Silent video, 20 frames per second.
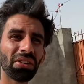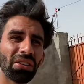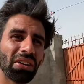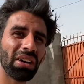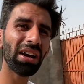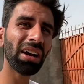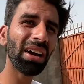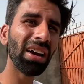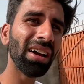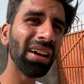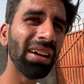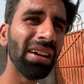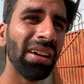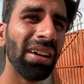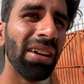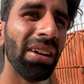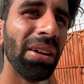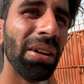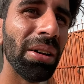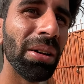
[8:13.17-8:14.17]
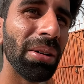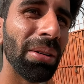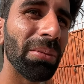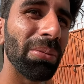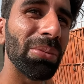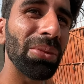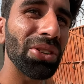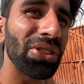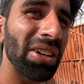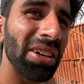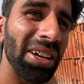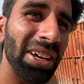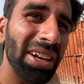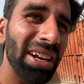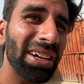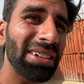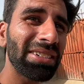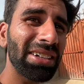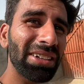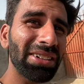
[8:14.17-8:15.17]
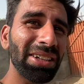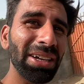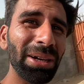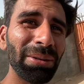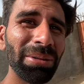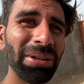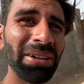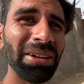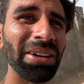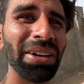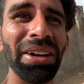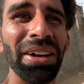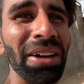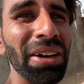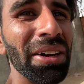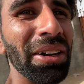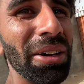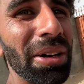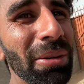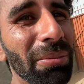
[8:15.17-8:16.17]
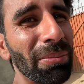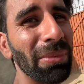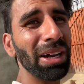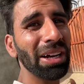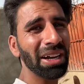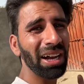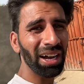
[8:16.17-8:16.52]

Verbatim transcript: जावेद तू यार जा चला नहीं रख सकते अब जा यार चले चले मैं